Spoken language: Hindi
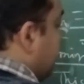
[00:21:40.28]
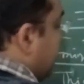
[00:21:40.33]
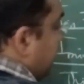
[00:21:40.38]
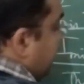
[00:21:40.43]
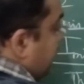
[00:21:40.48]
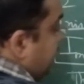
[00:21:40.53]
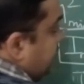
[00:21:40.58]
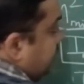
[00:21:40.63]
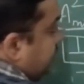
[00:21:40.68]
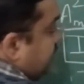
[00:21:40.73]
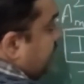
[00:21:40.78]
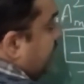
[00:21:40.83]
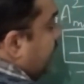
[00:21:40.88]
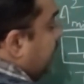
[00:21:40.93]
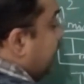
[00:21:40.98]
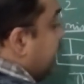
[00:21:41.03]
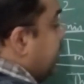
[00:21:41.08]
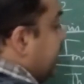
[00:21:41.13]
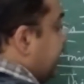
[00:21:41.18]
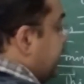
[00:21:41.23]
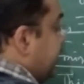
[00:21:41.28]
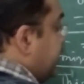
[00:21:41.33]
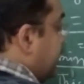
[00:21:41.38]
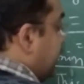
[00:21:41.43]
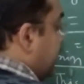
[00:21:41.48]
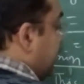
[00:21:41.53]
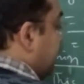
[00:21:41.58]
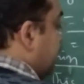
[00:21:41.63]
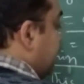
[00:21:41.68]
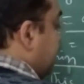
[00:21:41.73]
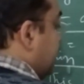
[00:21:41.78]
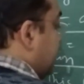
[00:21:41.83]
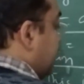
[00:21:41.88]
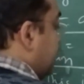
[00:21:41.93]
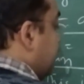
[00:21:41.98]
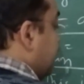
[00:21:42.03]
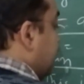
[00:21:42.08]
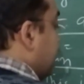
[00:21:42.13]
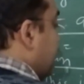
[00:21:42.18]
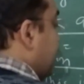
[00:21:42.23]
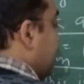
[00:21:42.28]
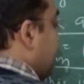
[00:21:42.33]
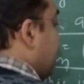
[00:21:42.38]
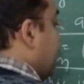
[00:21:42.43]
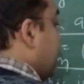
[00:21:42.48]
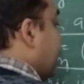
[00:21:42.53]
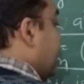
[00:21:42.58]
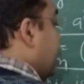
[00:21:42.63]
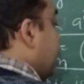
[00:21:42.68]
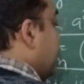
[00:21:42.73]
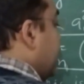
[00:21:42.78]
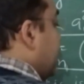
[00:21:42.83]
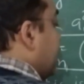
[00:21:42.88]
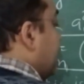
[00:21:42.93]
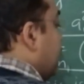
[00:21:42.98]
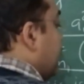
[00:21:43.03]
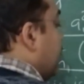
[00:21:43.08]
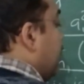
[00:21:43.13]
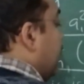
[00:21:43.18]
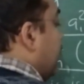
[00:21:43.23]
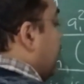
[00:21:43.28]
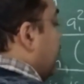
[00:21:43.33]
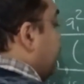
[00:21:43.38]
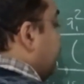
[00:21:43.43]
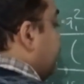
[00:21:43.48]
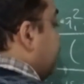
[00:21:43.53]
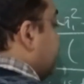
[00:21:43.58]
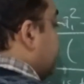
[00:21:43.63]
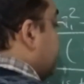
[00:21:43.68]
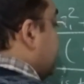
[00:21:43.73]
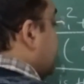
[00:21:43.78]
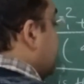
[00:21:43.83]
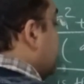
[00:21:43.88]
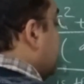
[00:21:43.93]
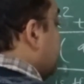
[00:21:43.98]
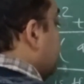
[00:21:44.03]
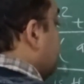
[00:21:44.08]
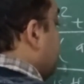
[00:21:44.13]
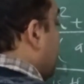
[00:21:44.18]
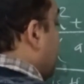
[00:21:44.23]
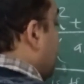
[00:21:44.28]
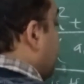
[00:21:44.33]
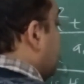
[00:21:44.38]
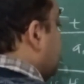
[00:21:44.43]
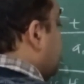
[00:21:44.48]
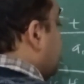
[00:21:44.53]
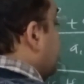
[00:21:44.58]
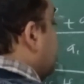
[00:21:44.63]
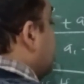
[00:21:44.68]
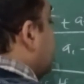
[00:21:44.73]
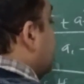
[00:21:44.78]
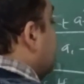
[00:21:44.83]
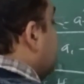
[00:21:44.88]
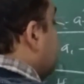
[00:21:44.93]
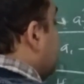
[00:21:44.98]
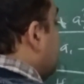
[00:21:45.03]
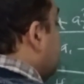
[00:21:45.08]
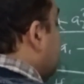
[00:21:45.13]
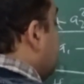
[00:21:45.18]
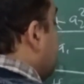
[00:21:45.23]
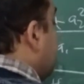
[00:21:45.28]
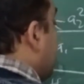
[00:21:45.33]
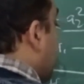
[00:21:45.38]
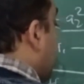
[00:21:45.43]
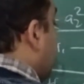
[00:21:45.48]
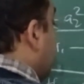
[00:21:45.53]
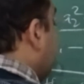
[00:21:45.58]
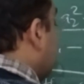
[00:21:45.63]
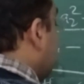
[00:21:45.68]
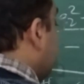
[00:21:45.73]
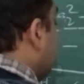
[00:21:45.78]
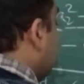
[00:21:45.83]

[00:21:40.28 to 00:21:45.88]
this is the condition of what डार्क